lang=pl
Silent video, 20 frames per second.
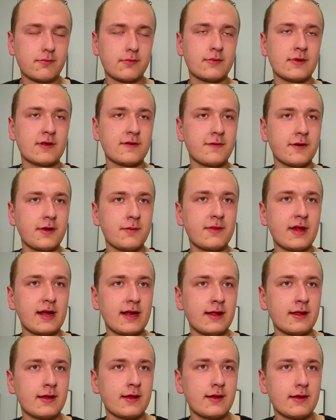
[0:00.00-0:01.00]
na swoim
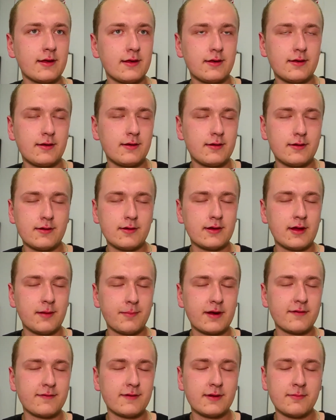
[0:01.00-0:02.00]
terenie i
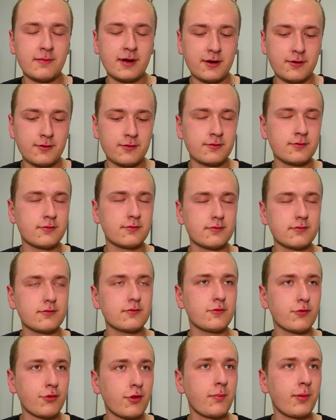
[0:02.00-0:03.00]
naprawdę mają
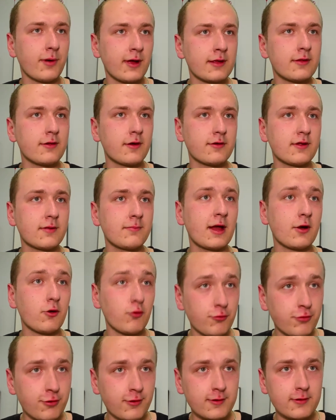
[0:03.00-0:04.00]
duże pojęcie o tym, jak
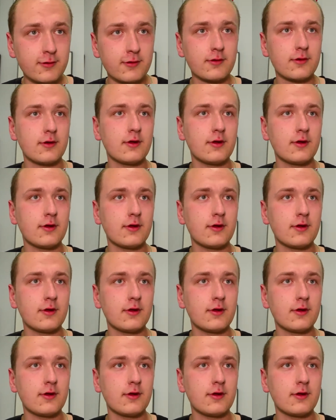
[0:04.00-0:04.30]
uczyć,